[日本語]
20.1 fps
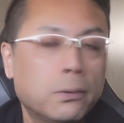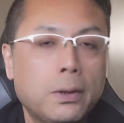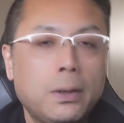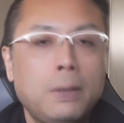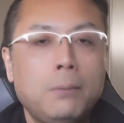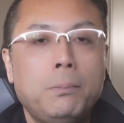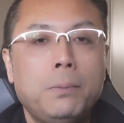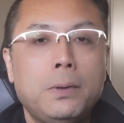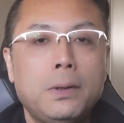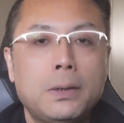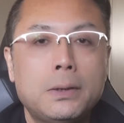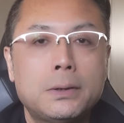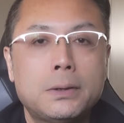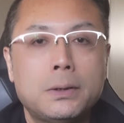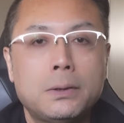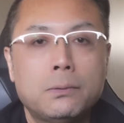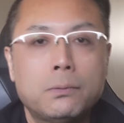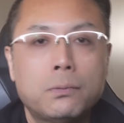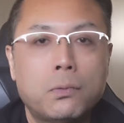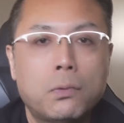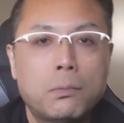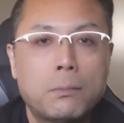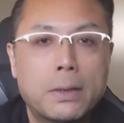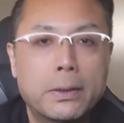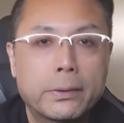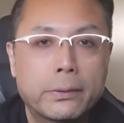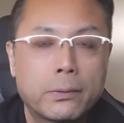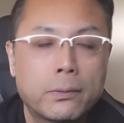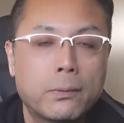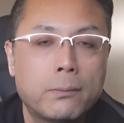の APS-C
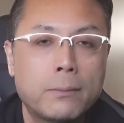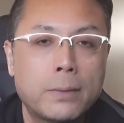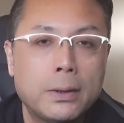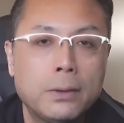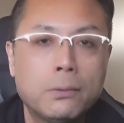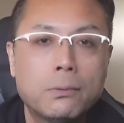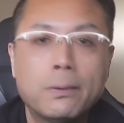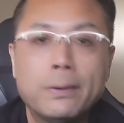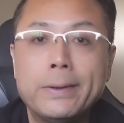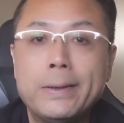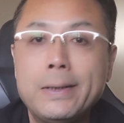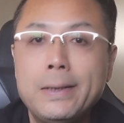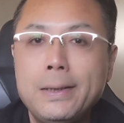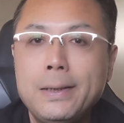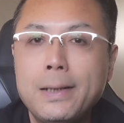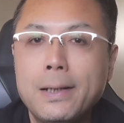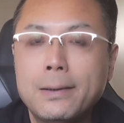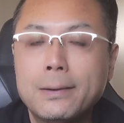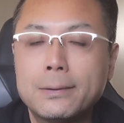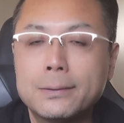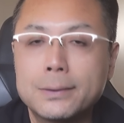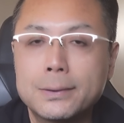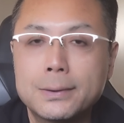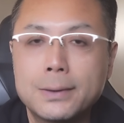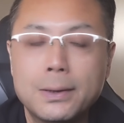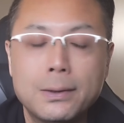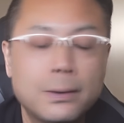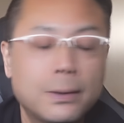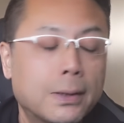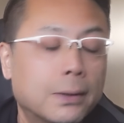フォーマット、まあ、ニコンは DX っ
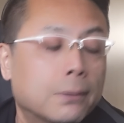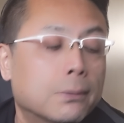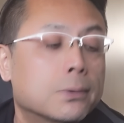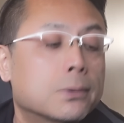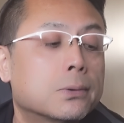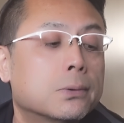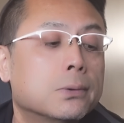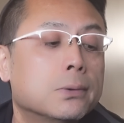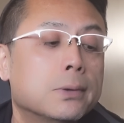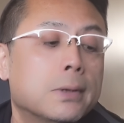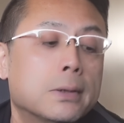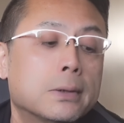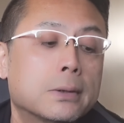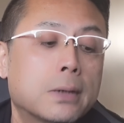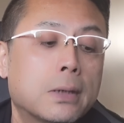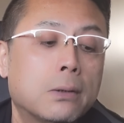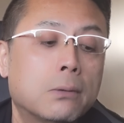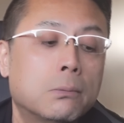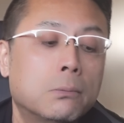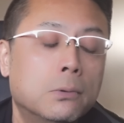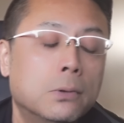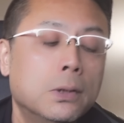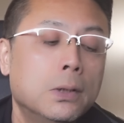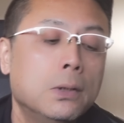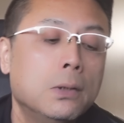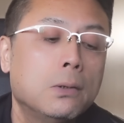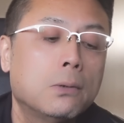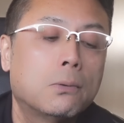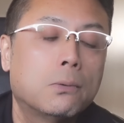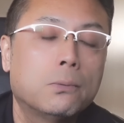ていう言い方をするんですけれども
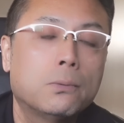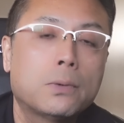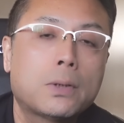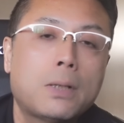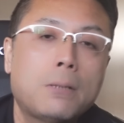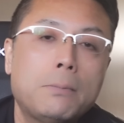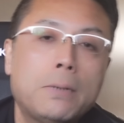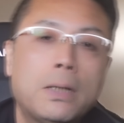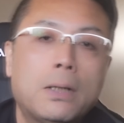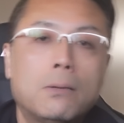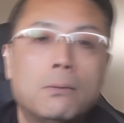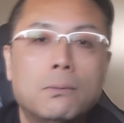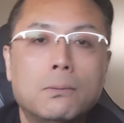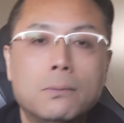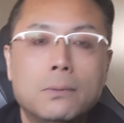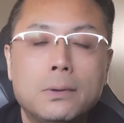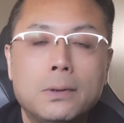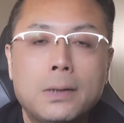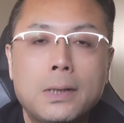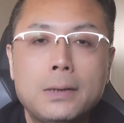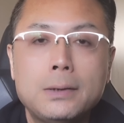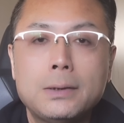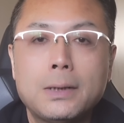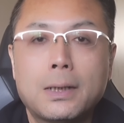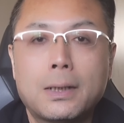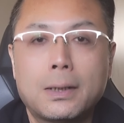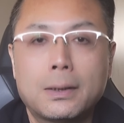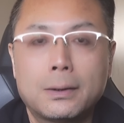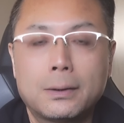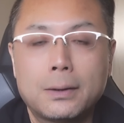このカメラをな
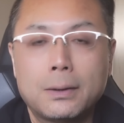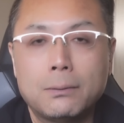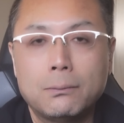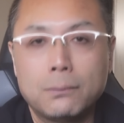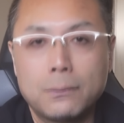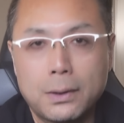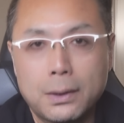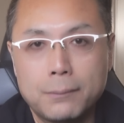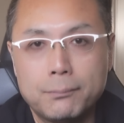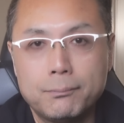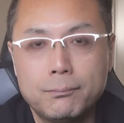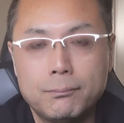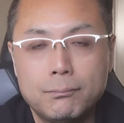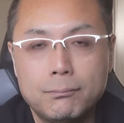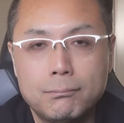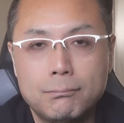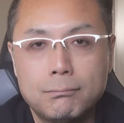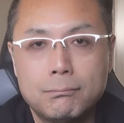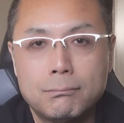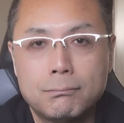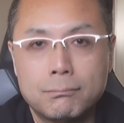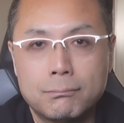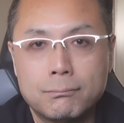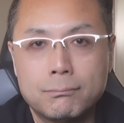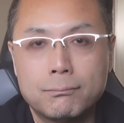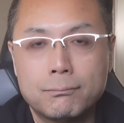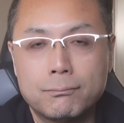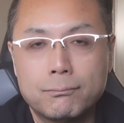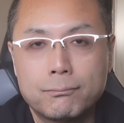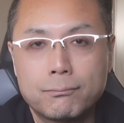ぜ買ったのか、う
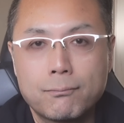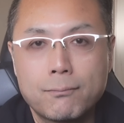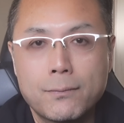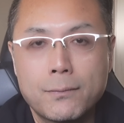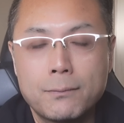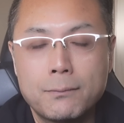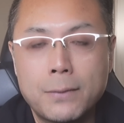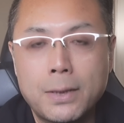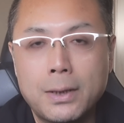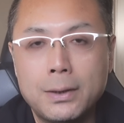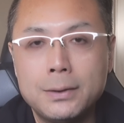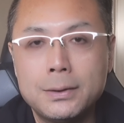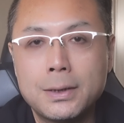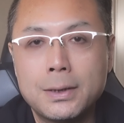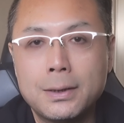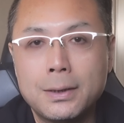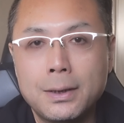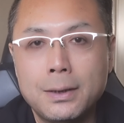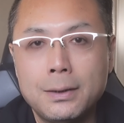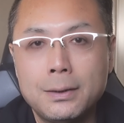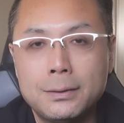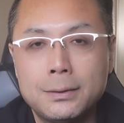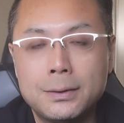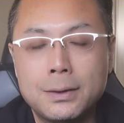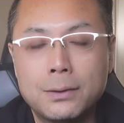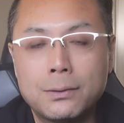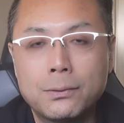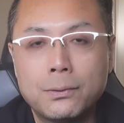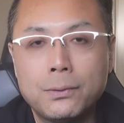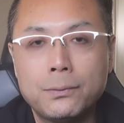ん、まあ以前ね
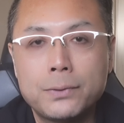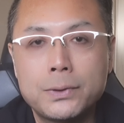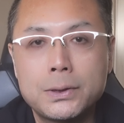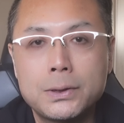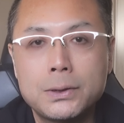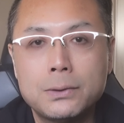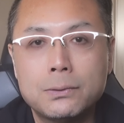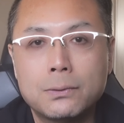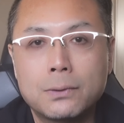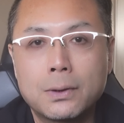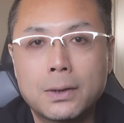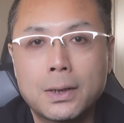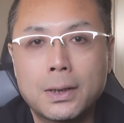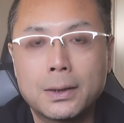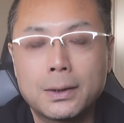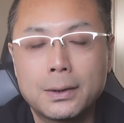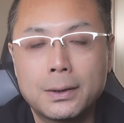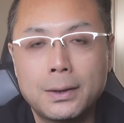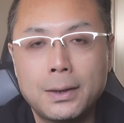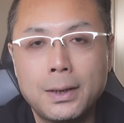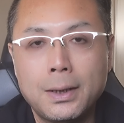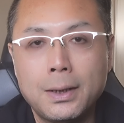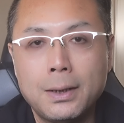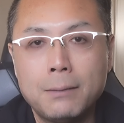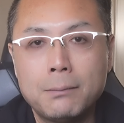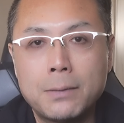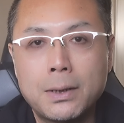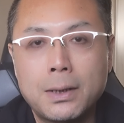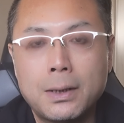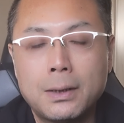ZFC を買っ
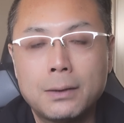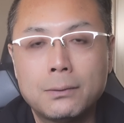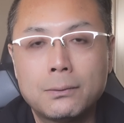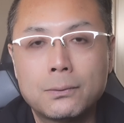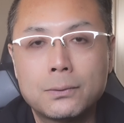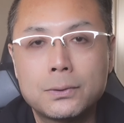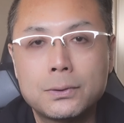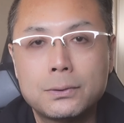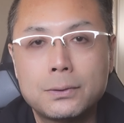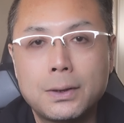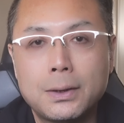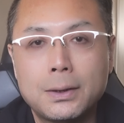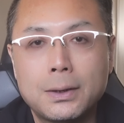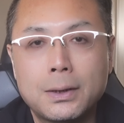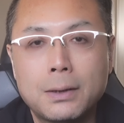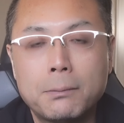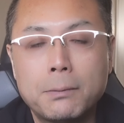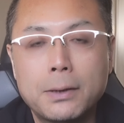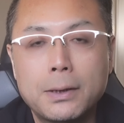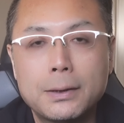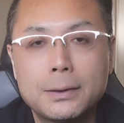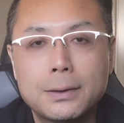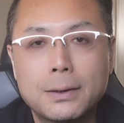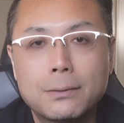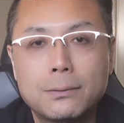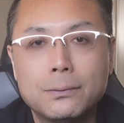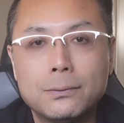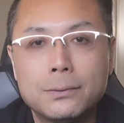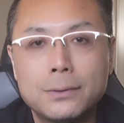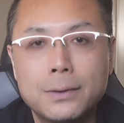て、まあ、半年ぐらいで手放し
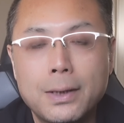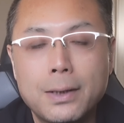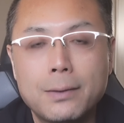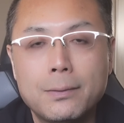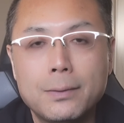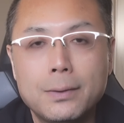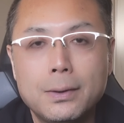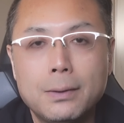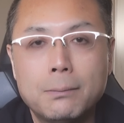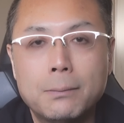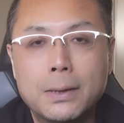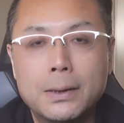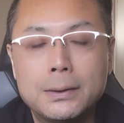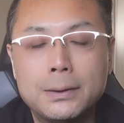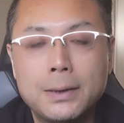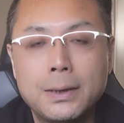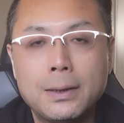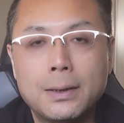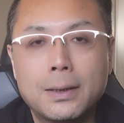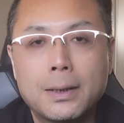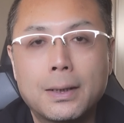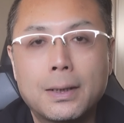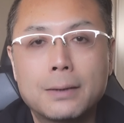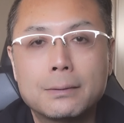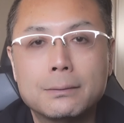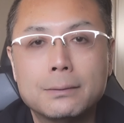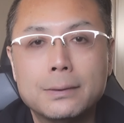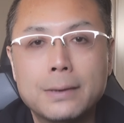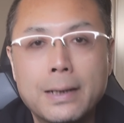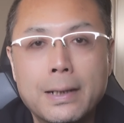たというね、まあ、前科が
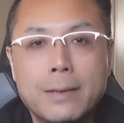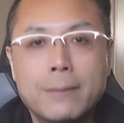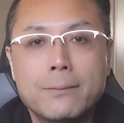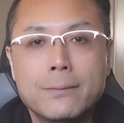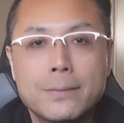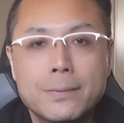あるんで